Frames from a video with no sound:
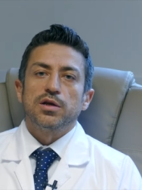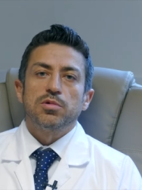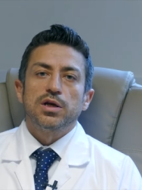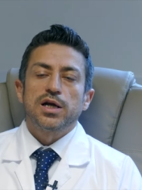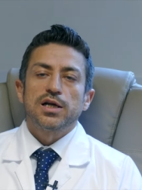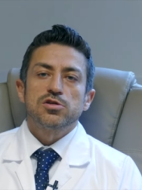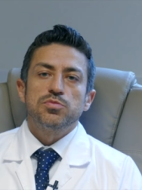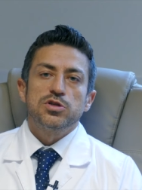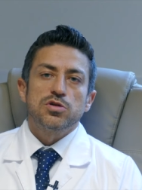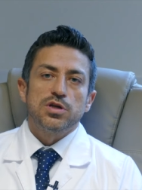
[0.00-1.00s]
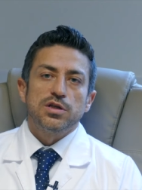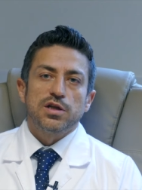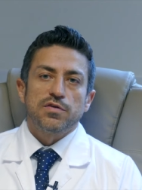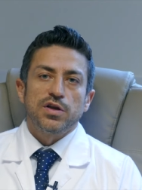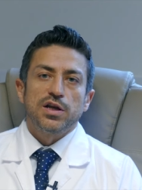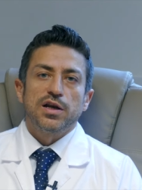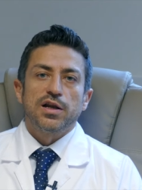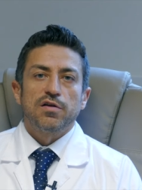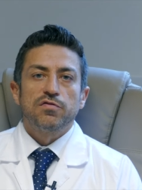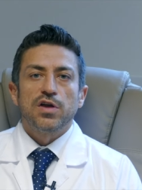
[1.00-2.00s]
In quel caso bisogna intervenire
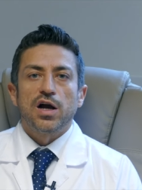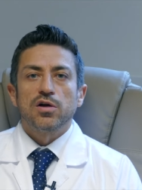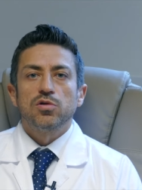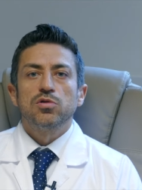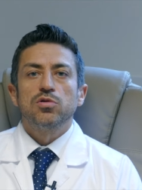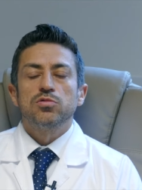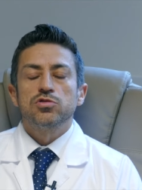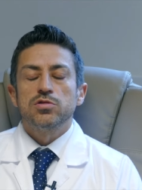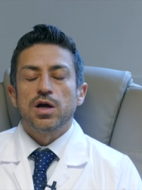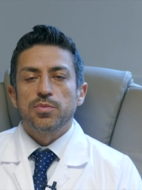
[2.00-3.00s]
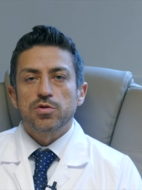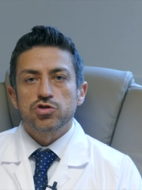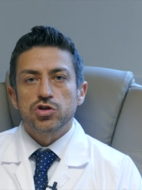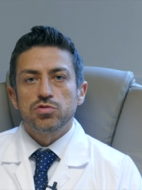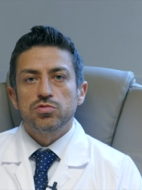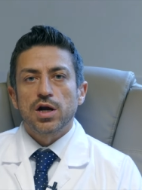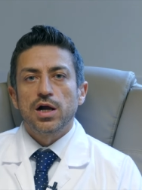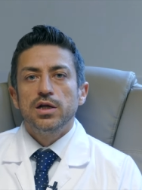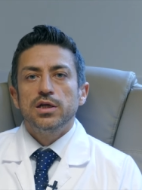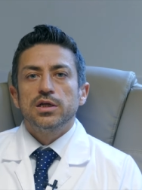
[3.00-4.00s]
dal fianco con una procedura
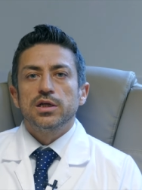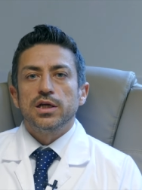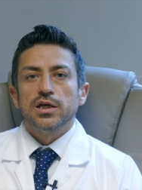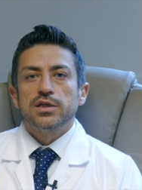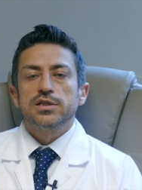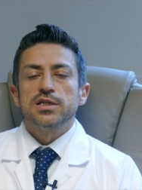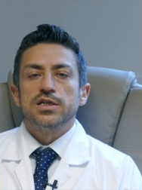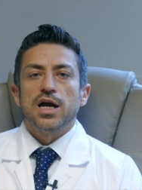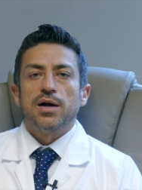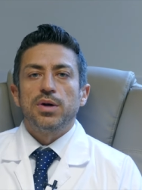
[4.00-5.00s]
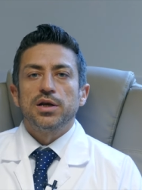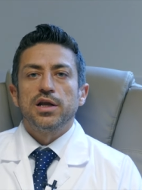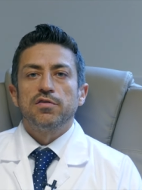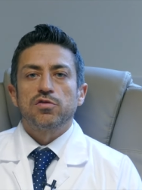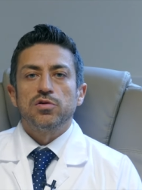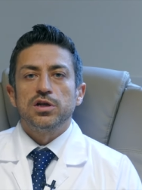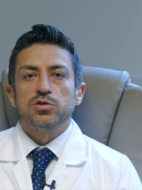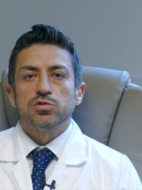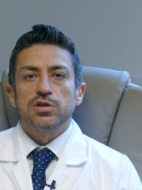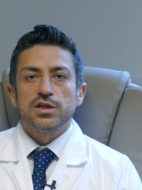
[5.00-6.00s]
che si chiama
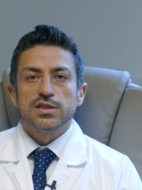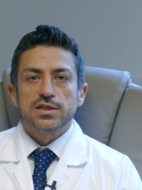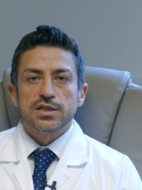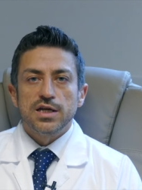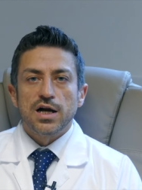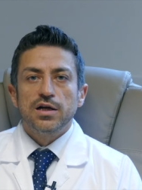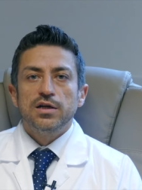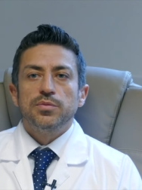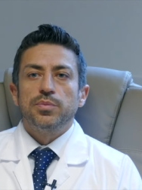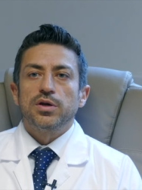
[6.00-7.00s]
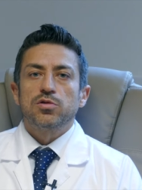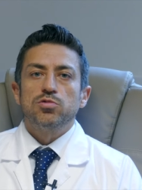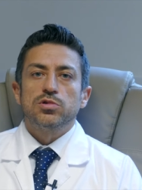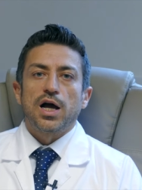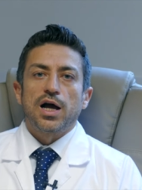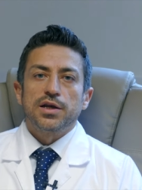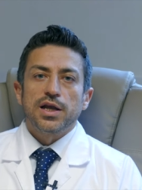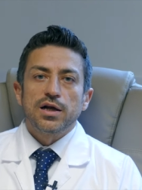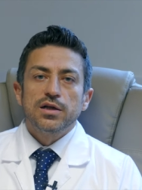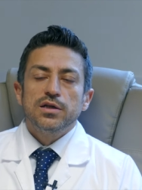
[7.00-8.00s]
nefrolitotrissia
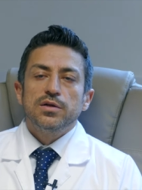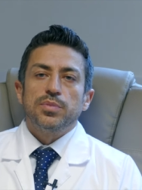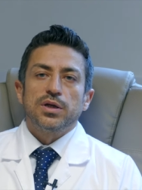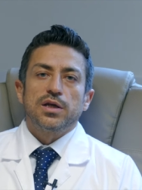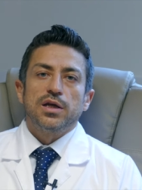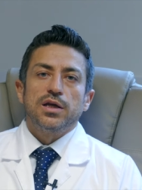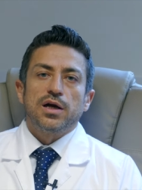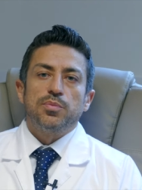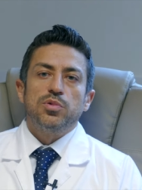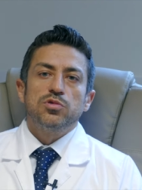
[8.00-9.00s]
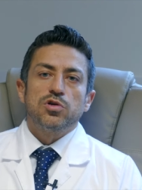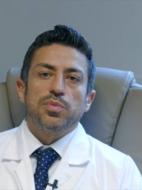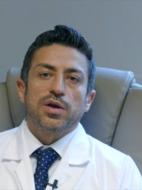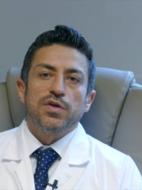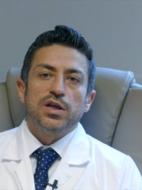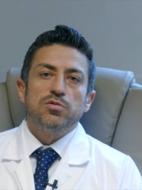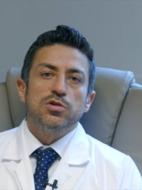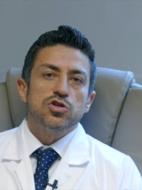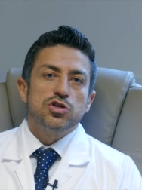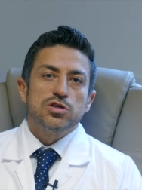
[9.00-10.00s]
percutanea perché appunto prevede
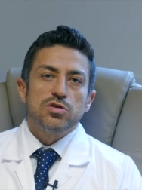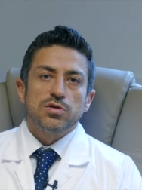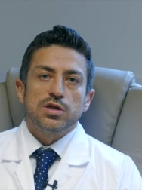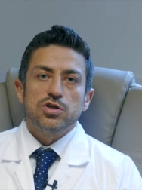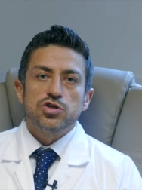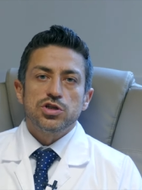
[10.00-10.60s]
un'incisione di